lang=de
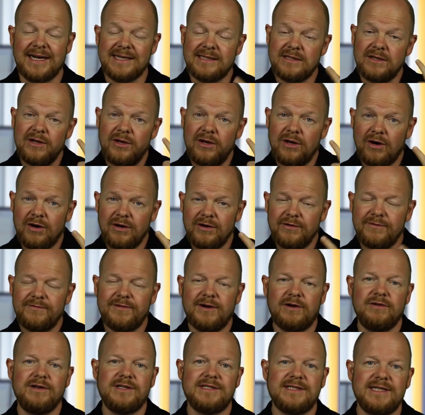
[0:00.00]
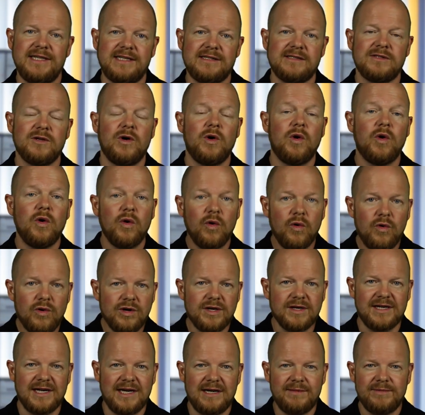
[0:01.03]
Also long VXX.
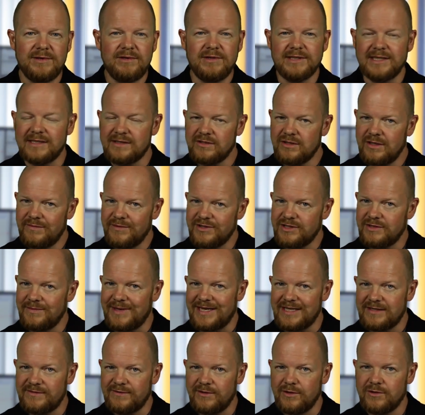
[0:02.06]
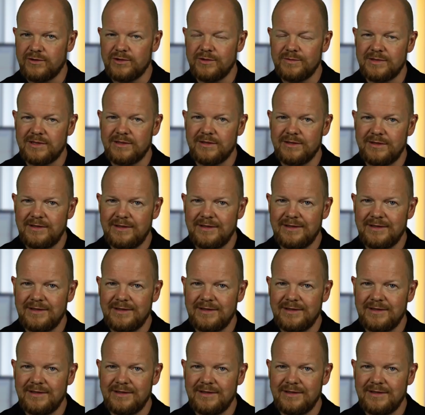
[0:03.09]
Oder aber, und jetzt kommen wir zum SVXY,